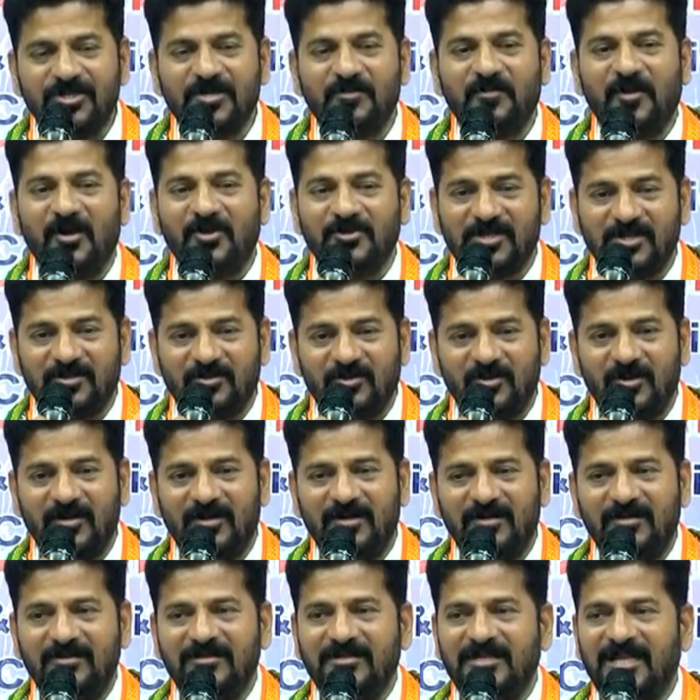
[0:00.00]
నుంచి భవిష్యత్తులో
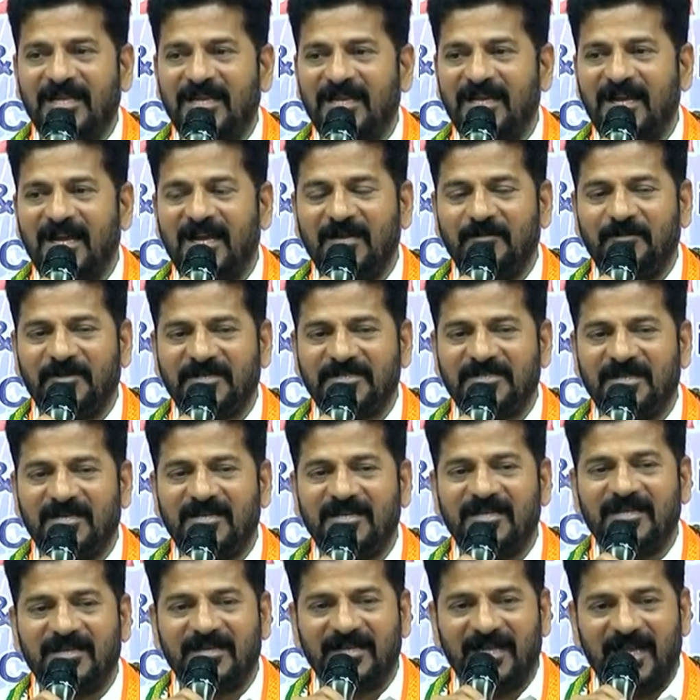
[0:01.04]
తెలంగాణ ప్రజల
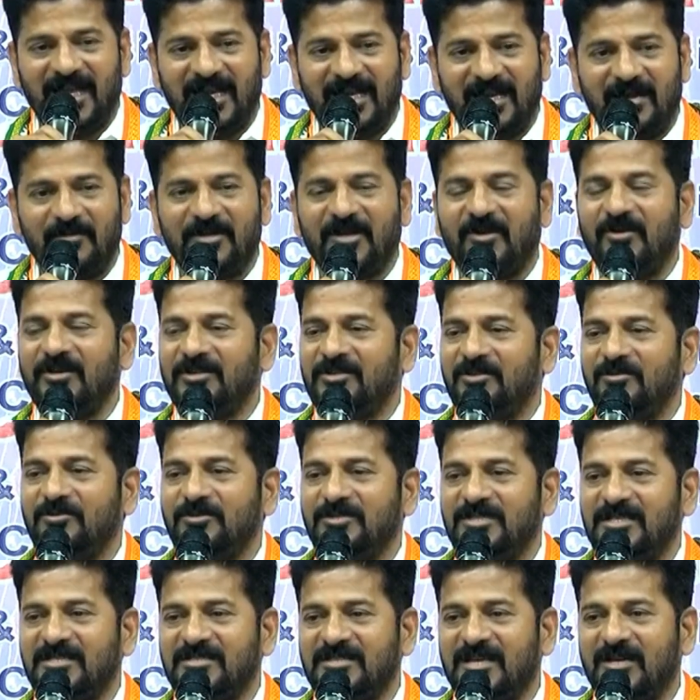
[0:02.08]
నిర్ణయాలు అమరావతి
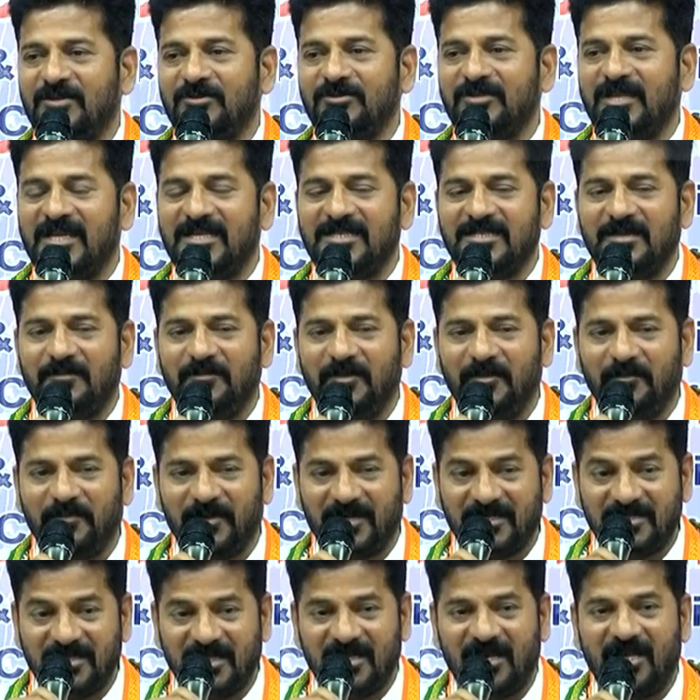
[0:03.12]
నుంచే జరుగుతాయని చెప్పి
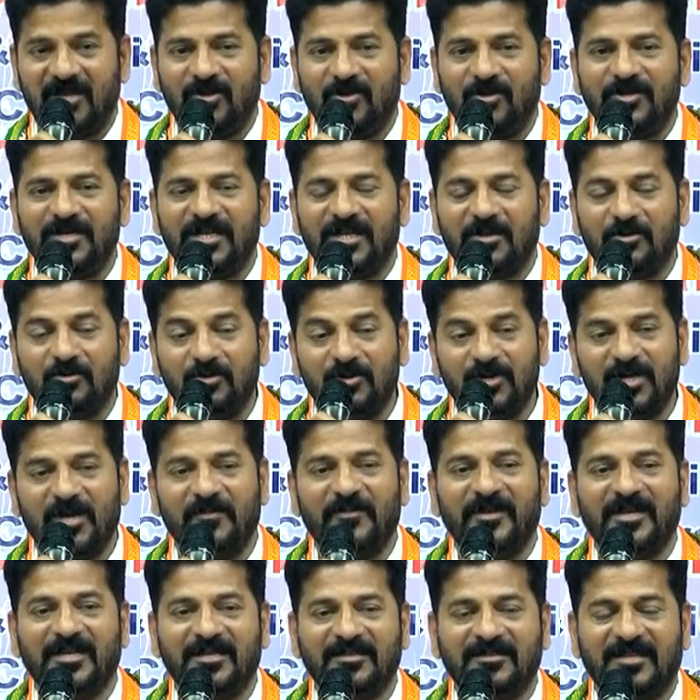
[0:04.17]
ప్రజలలో
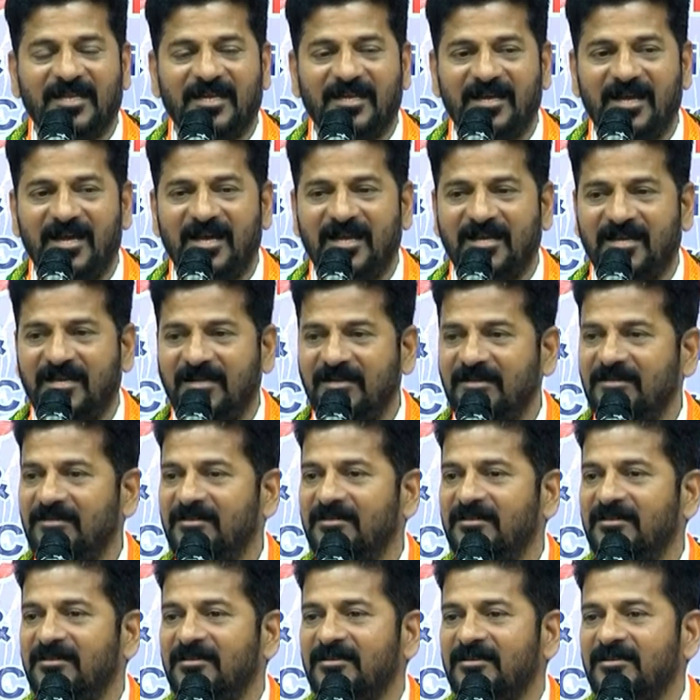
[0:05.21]
నిగూఢమైన తెలంగాణ
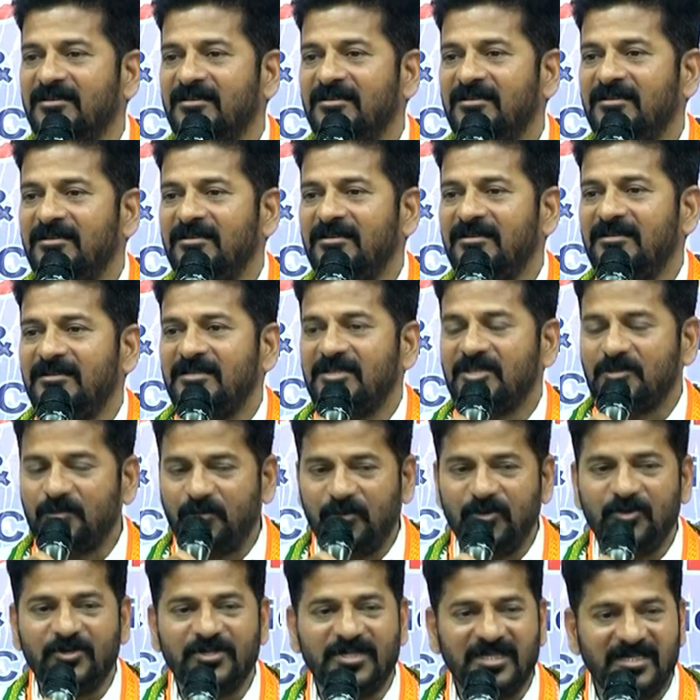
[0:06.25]

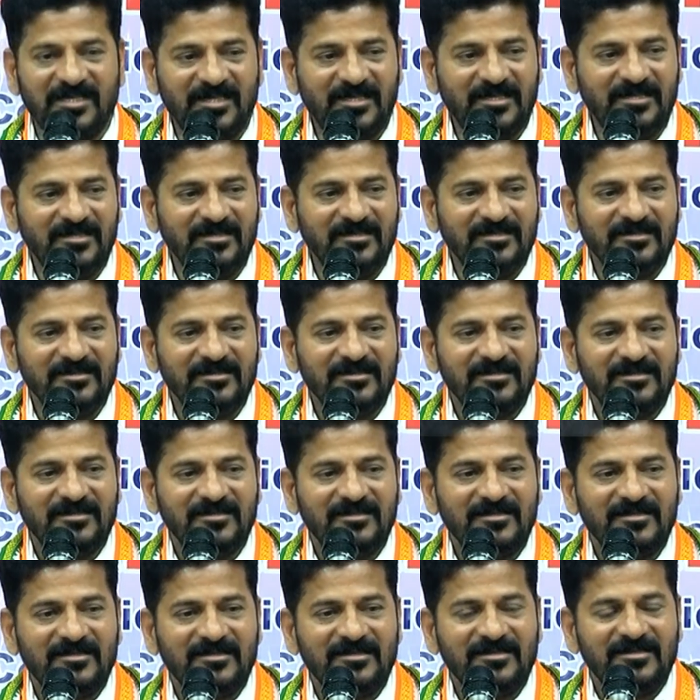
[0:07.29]
స్ఫూర్తిని
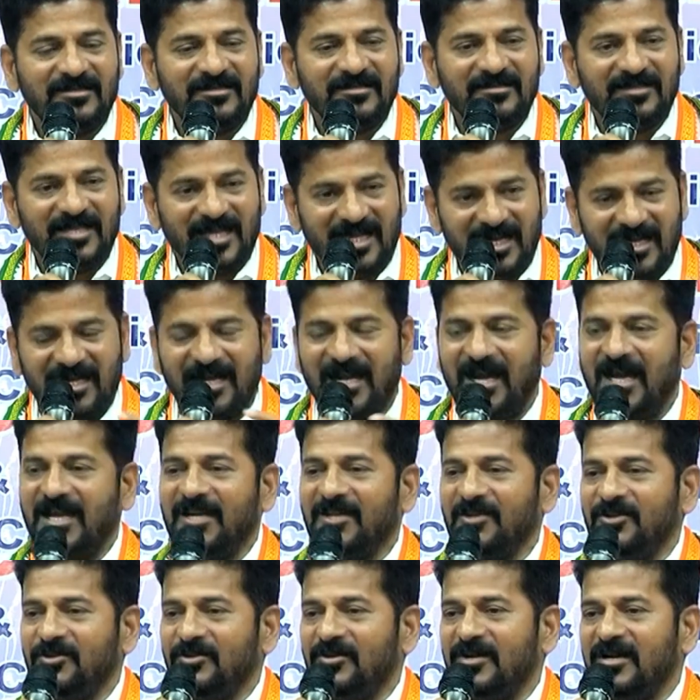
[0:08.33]
తెలంగాణ
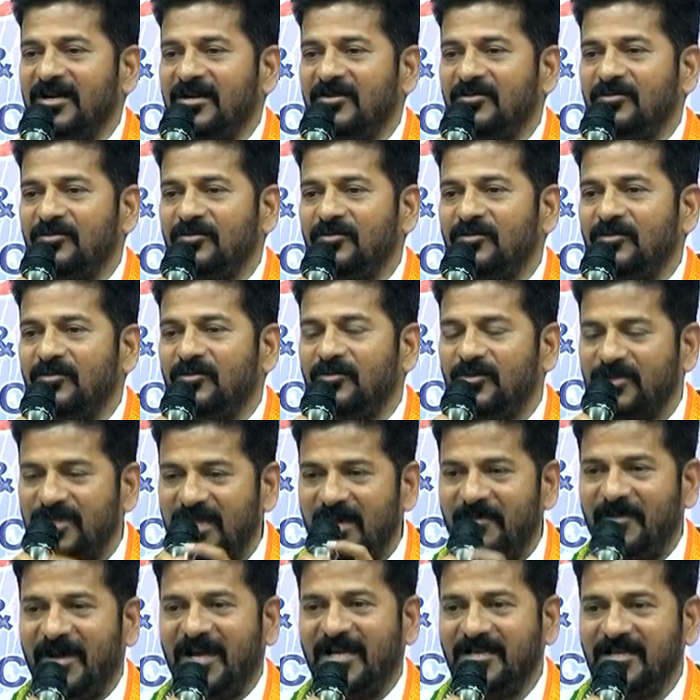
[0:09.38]
యొక్క
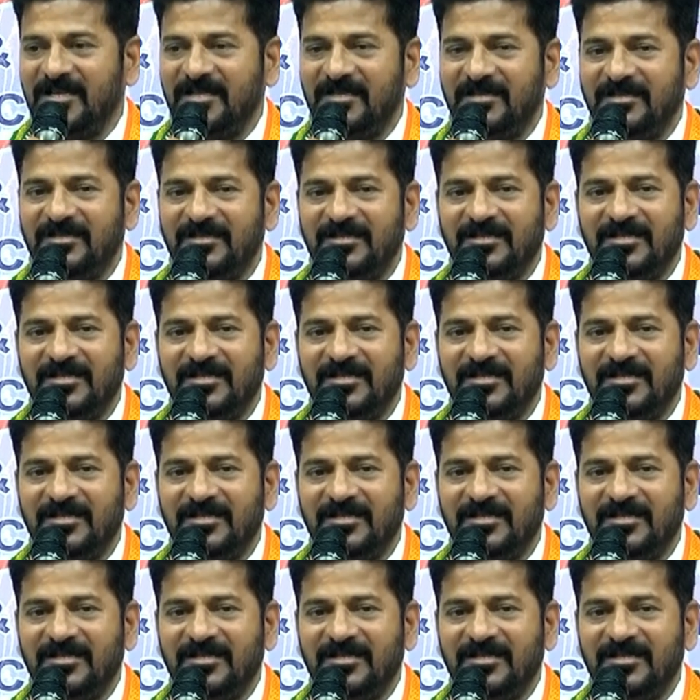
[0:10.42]
ఉద్యమాన్ని